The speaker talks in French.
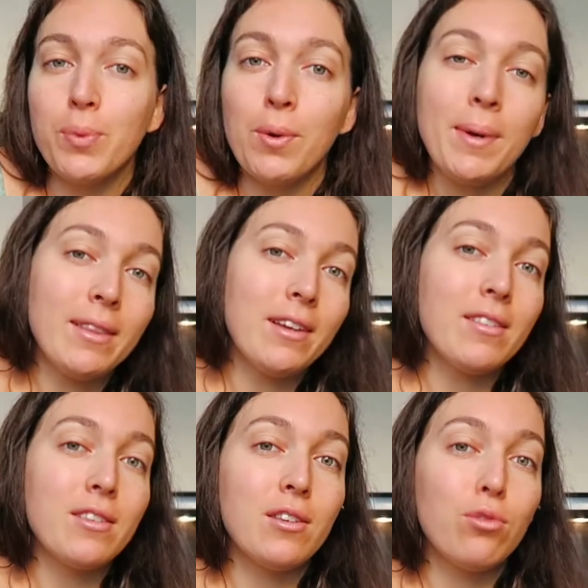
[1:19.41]
que je prends le
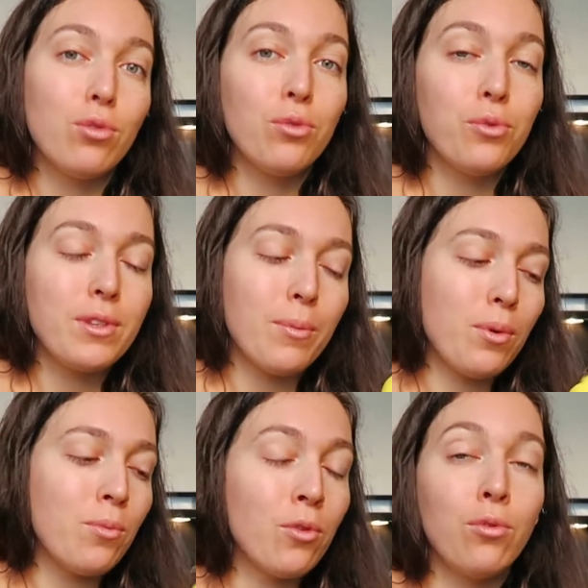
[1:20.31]
matin, c'est de l'eau tout
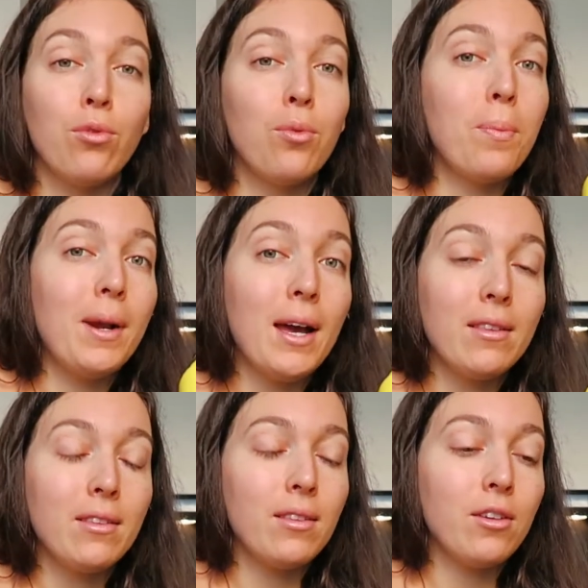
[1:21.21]
simplement, de l'eau
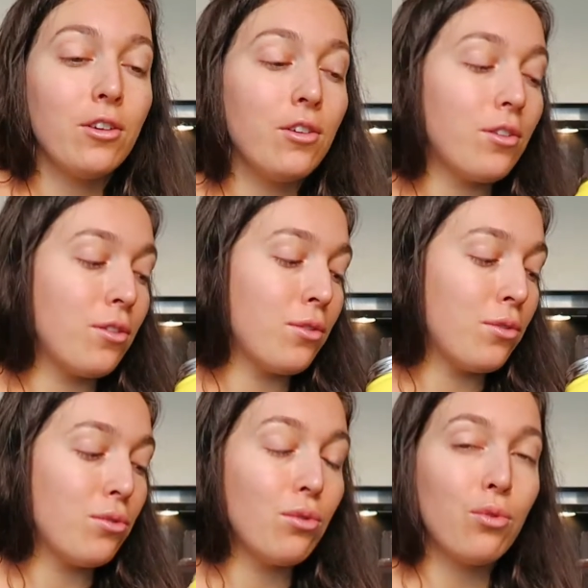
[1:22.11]
plate,
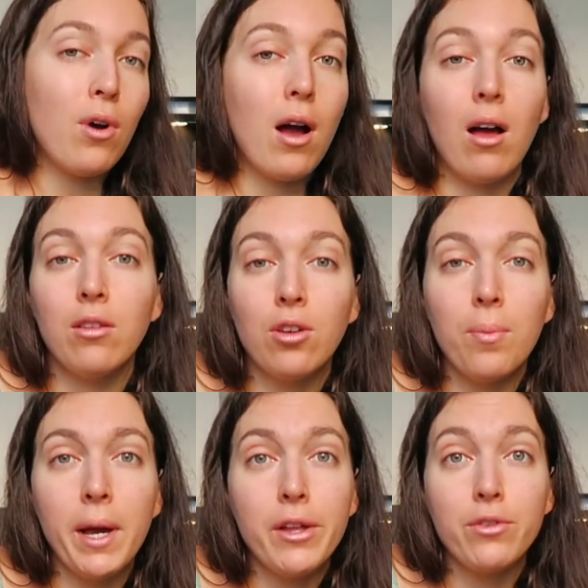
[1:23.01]
euh, de l'eau à
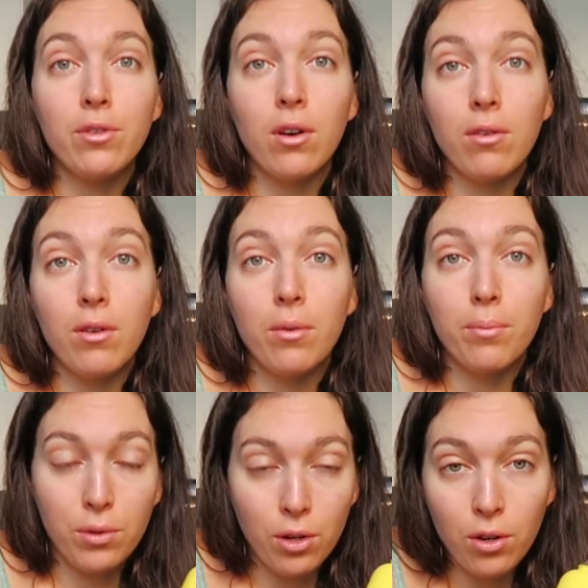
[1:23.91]
température
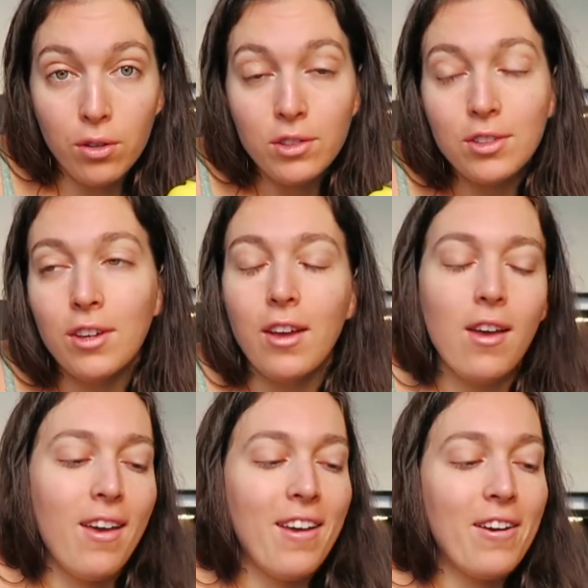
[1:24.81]
ambiante,
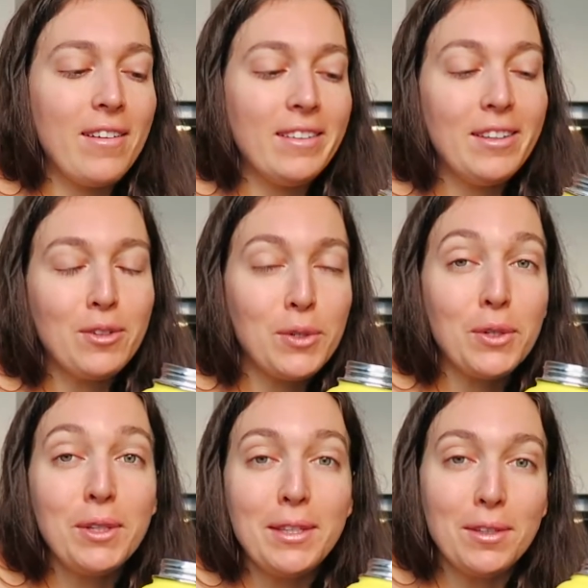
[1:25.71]
euh, ni trop
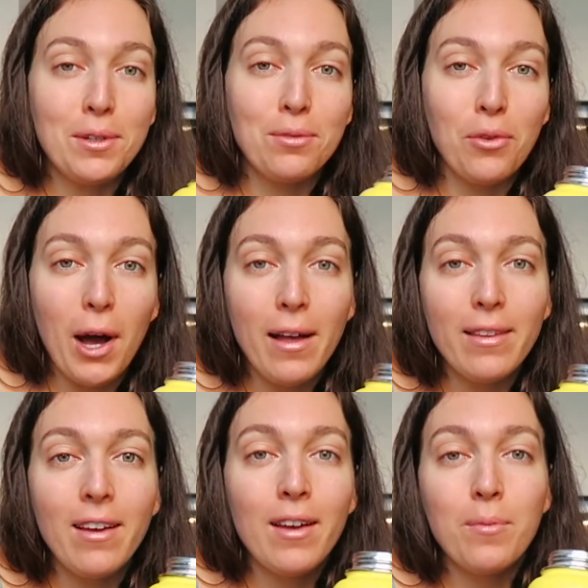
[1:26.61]
chaude ni trop froide.
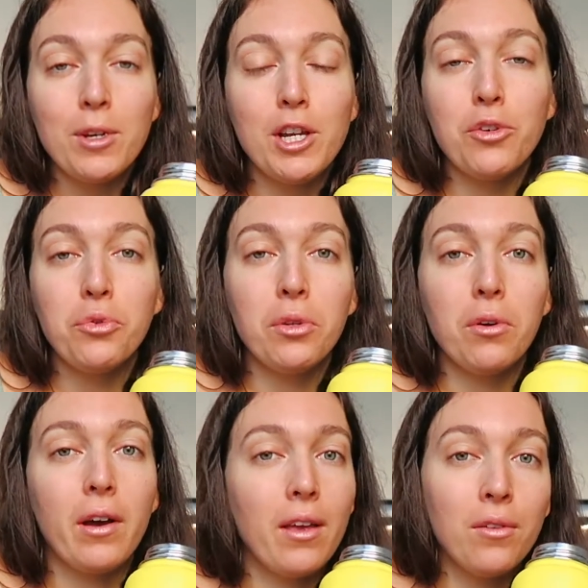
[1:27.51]
Moi j'ajoute
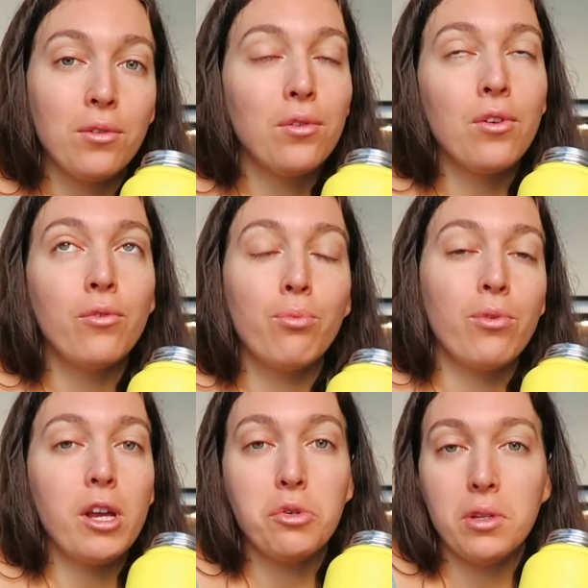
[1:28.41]
rien dedans, vous
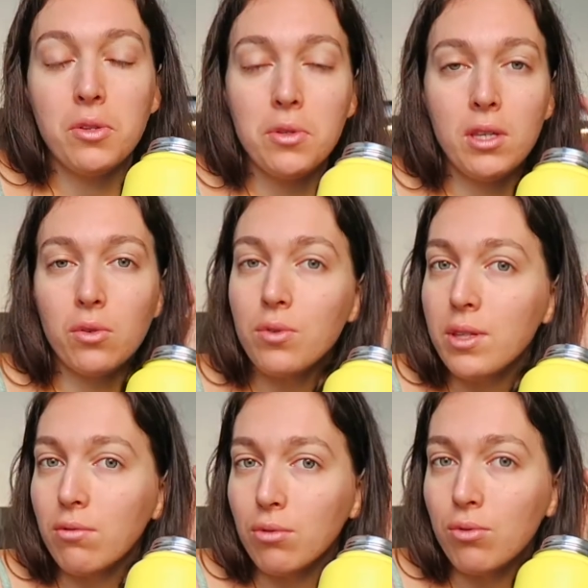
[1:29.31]
pouvez ajouter du citron
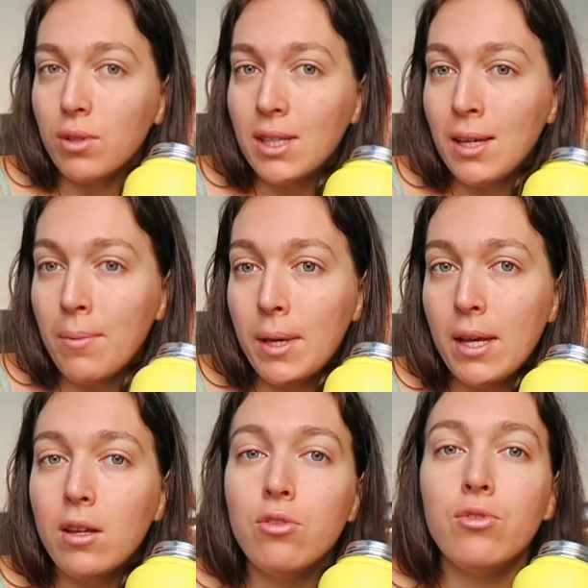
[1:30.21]
si vous le souhaitez,
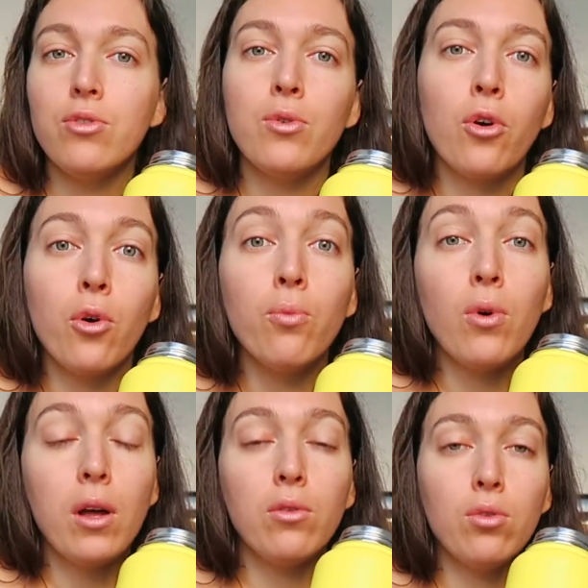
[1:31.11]
mais juste
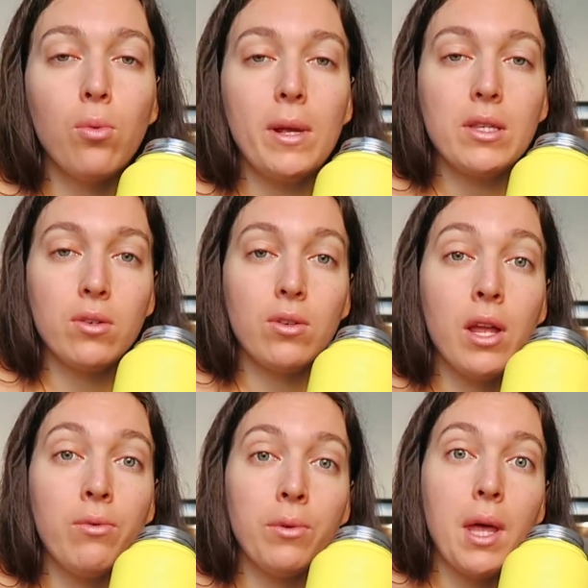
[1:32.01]
reboire de l'eau parce que
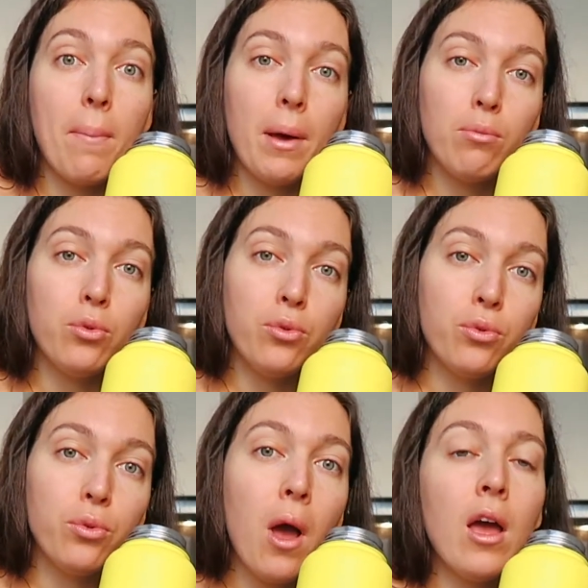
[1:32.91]
la nuit on n'a pas bu du
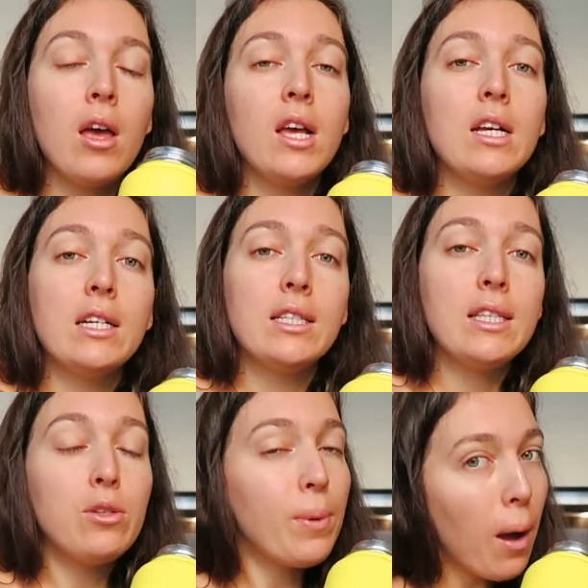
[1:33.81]
tout
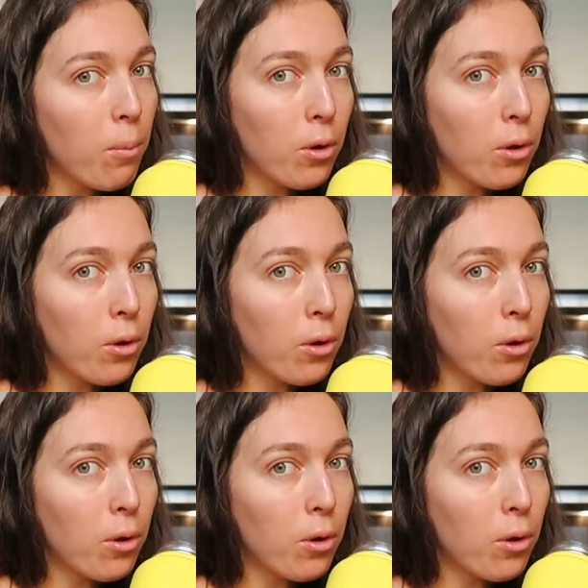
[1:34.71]
c'est super